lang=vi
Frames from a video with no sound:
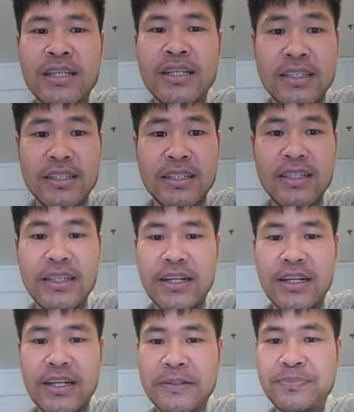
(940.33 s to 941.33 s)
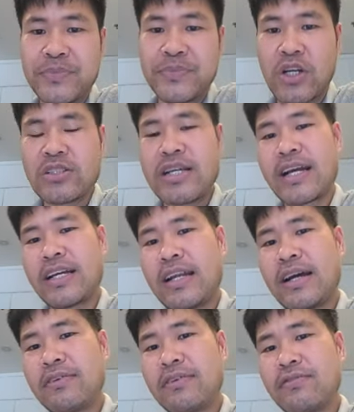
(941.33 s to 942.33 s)
thì uh, rõ ràng ấy
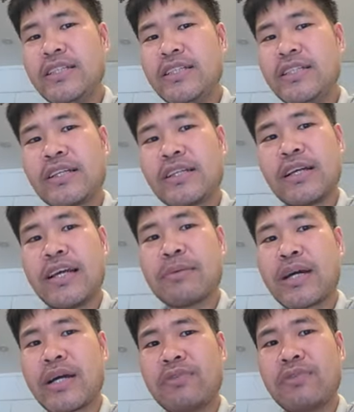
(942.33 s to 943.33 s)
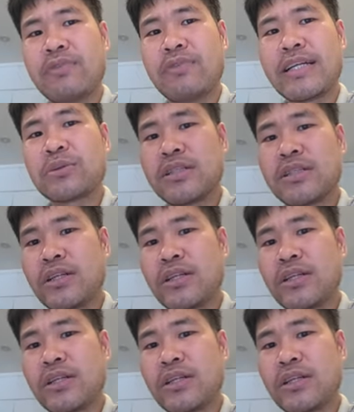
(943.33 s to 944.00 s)
là với những cái thời điểm này với nhà đầu tư thì họ